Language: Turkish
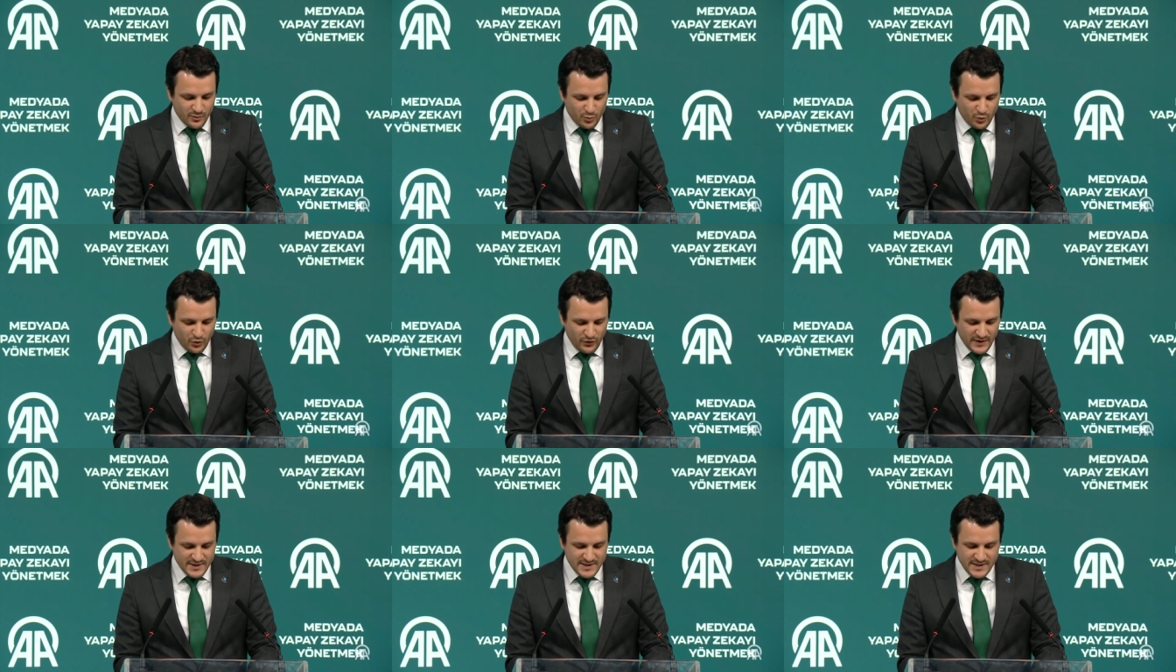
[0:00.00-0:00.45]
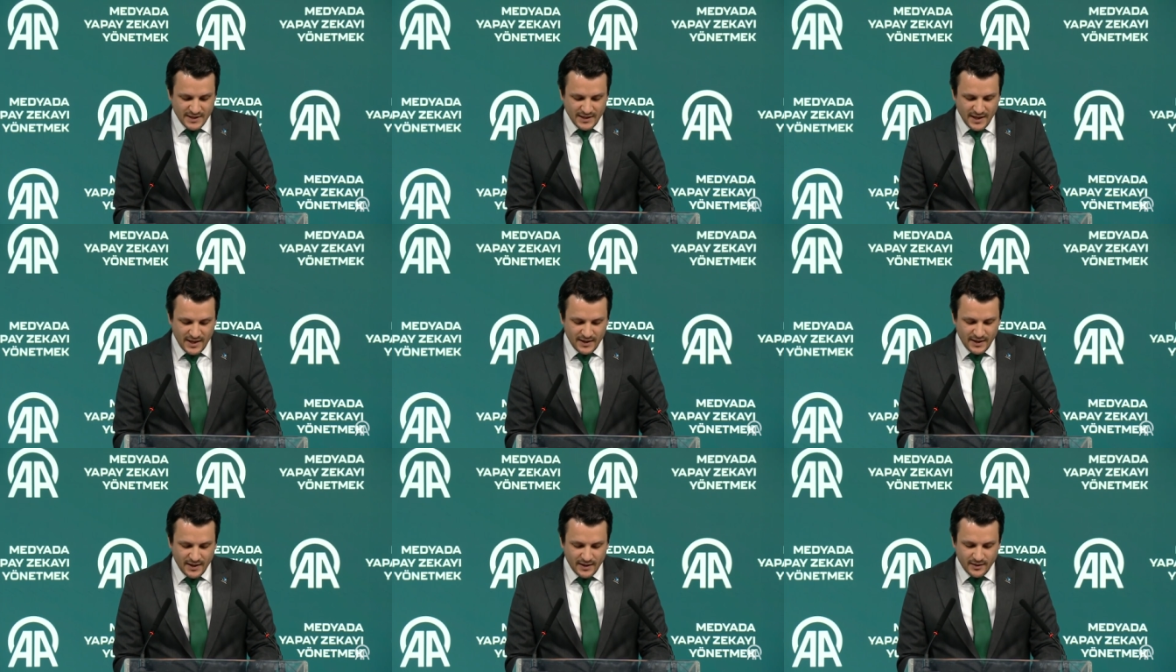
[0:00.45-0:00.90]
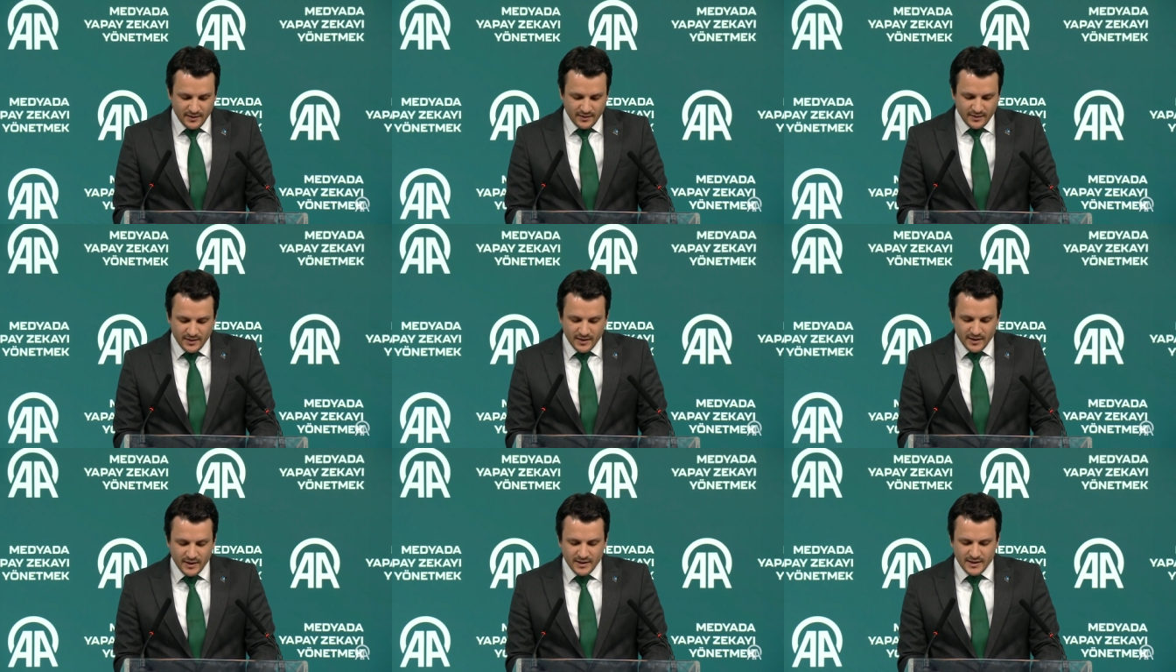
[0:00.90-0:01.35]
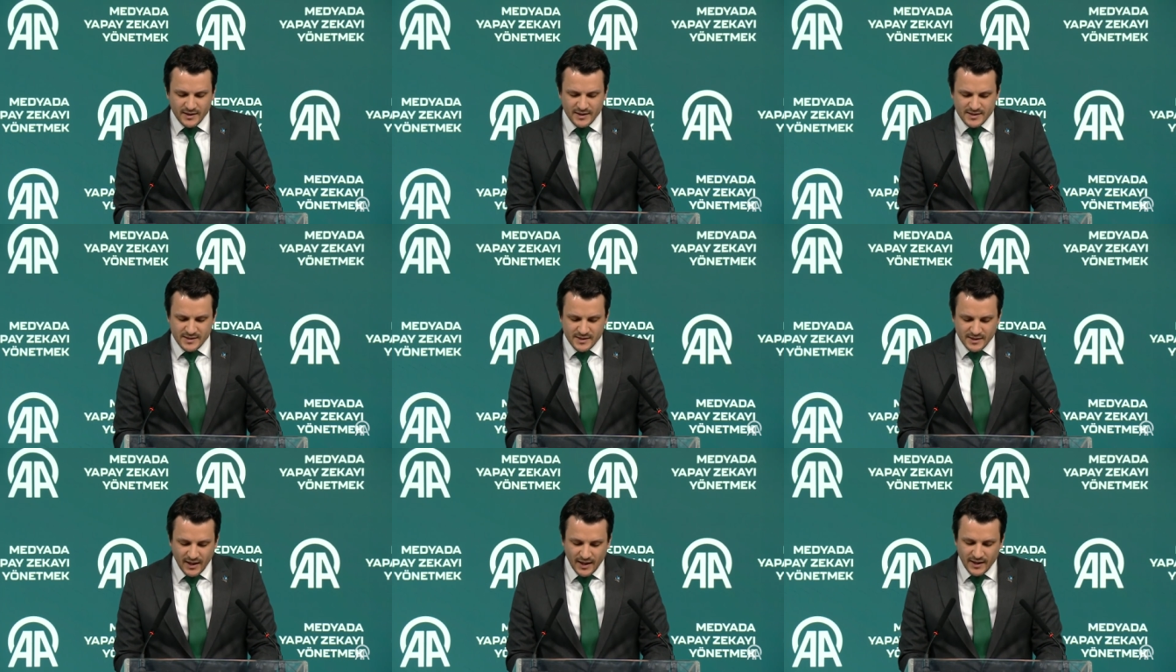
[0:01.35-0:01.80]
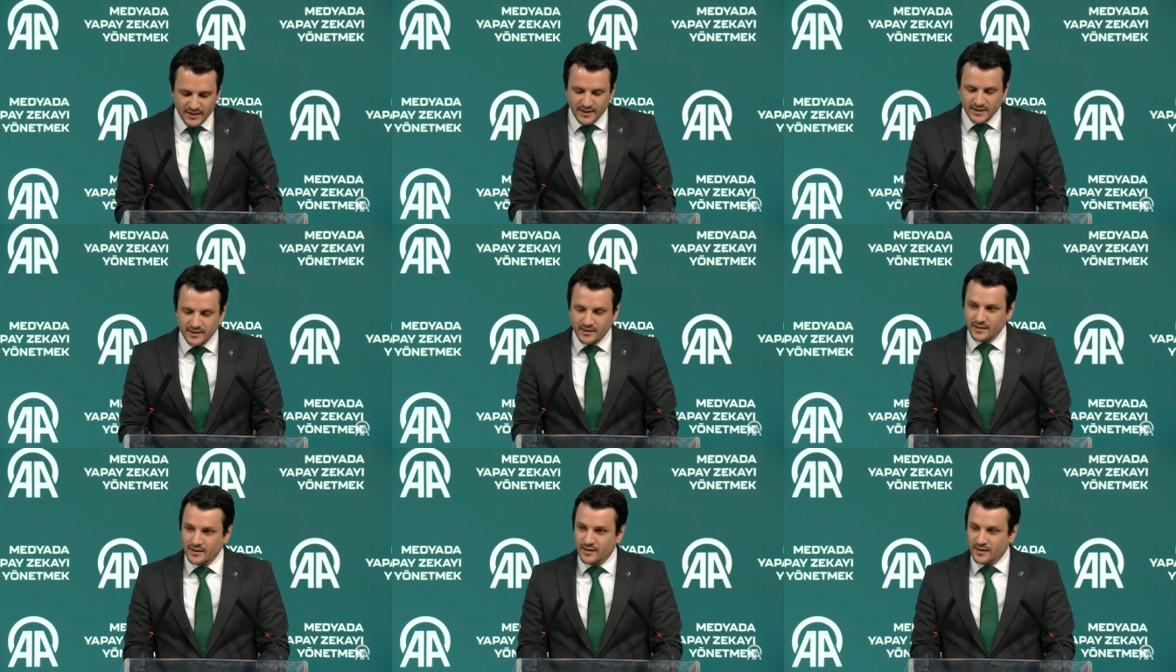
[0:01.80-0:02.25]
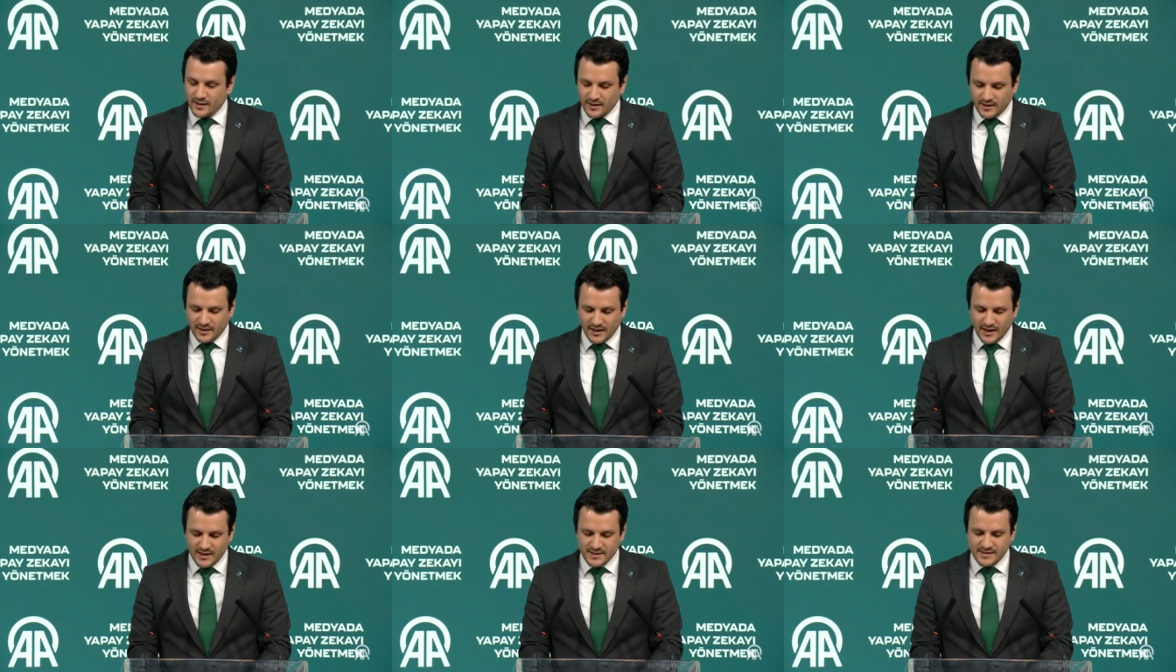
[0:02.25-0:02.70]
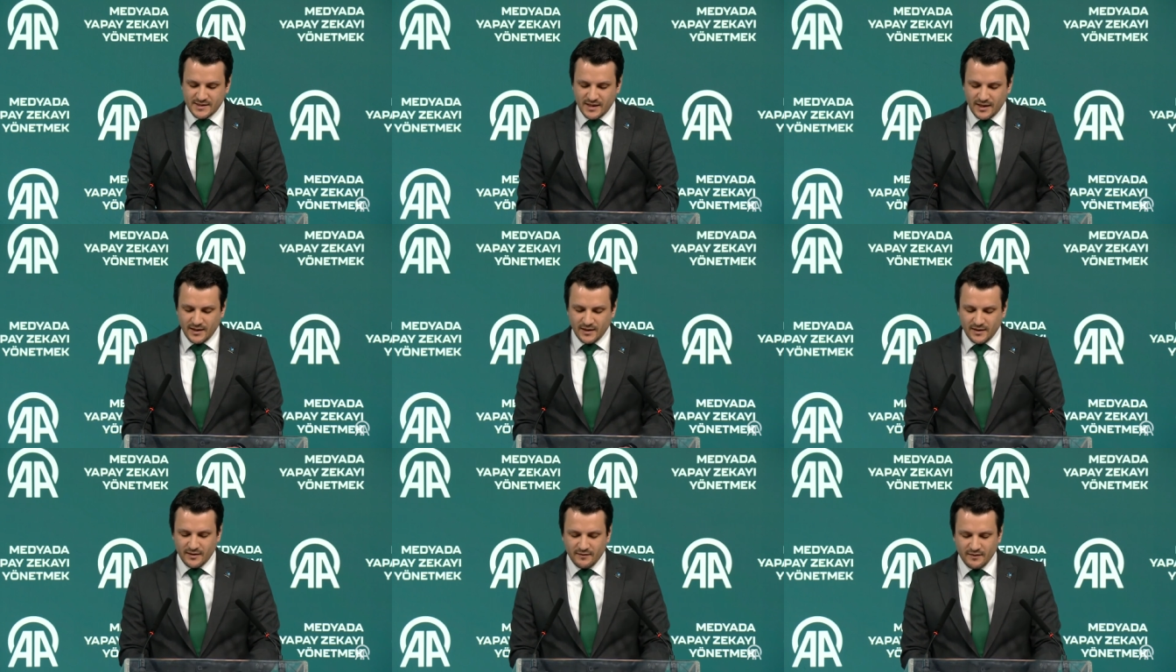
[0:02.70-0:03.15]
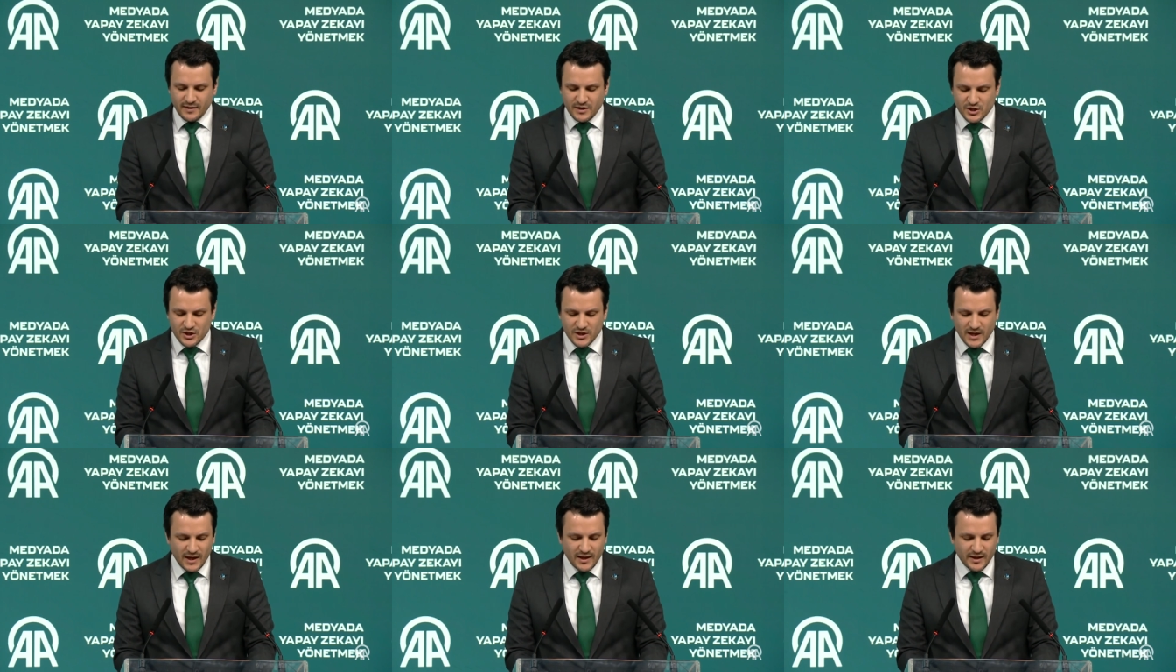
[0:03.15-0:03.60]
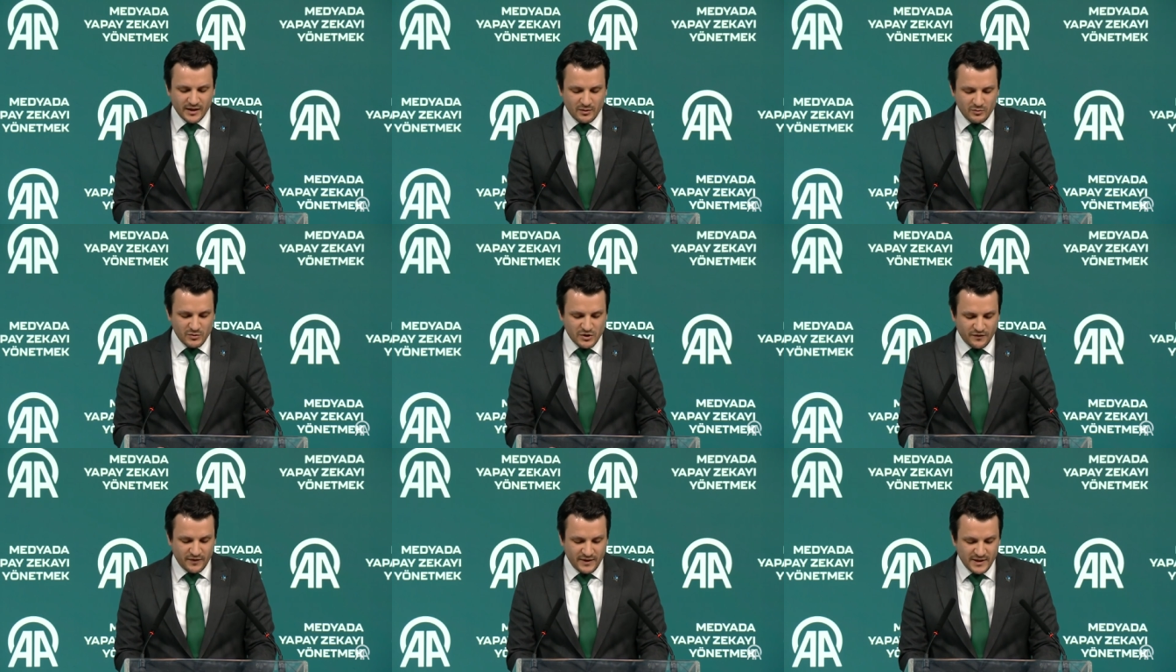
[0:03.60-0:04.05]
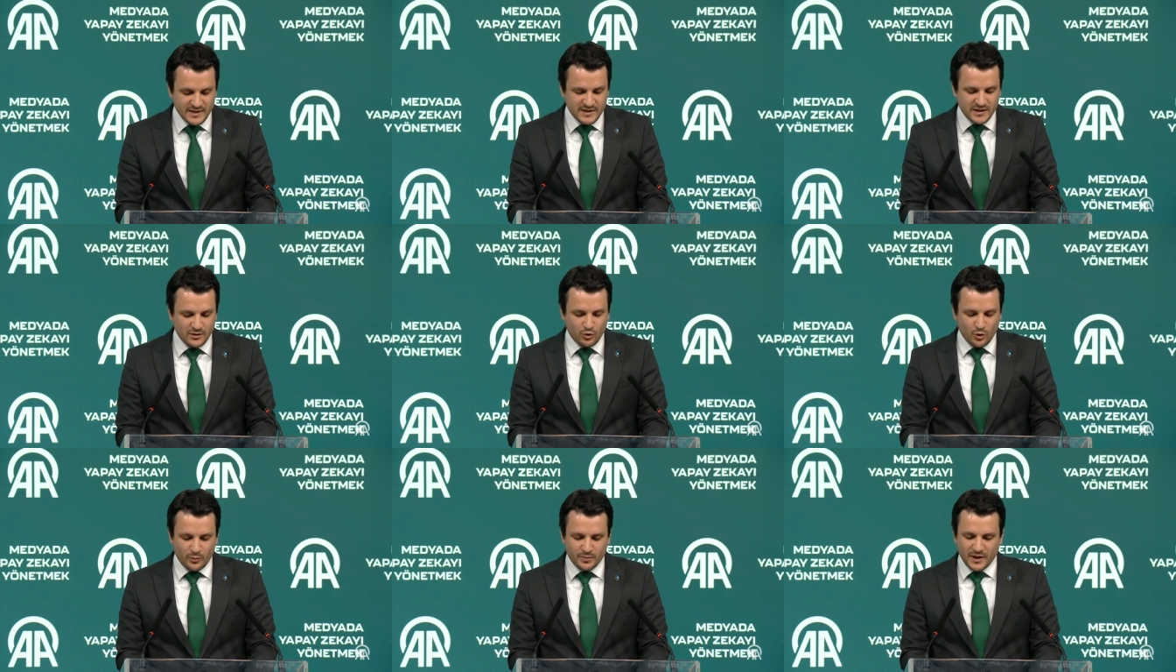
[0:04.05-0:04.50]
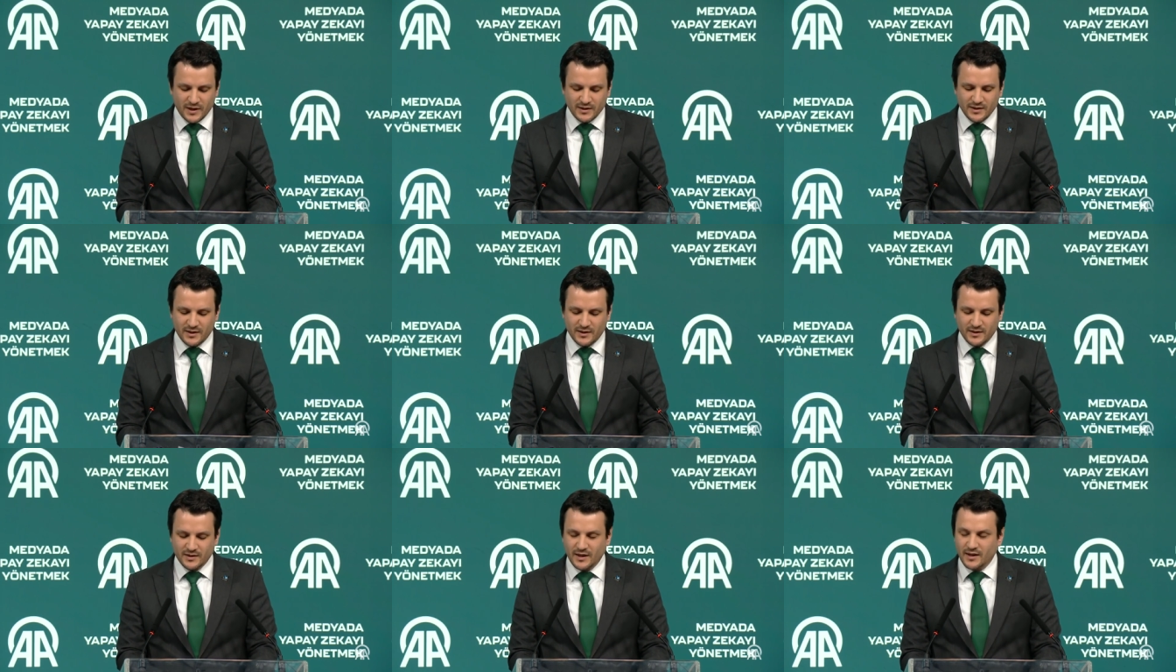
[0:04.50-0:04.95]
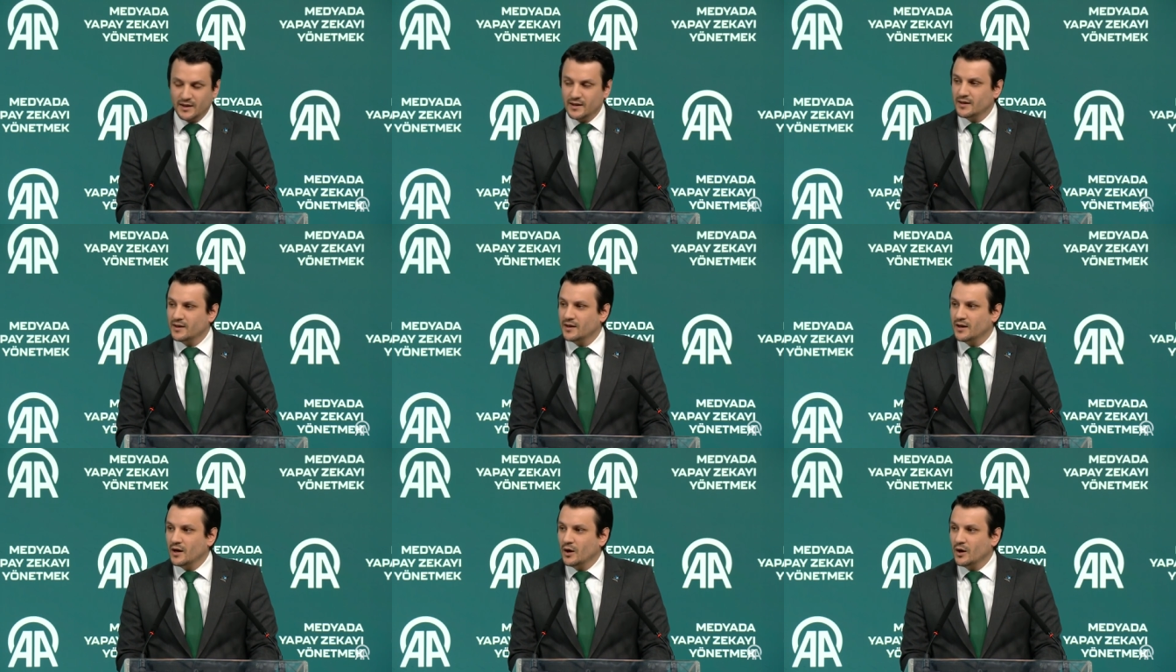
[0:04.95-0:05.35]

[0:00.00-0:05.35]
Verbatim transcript: Bu vesileyle İsrail'in Gazze ve işgal edilmiş Filistin topraklarında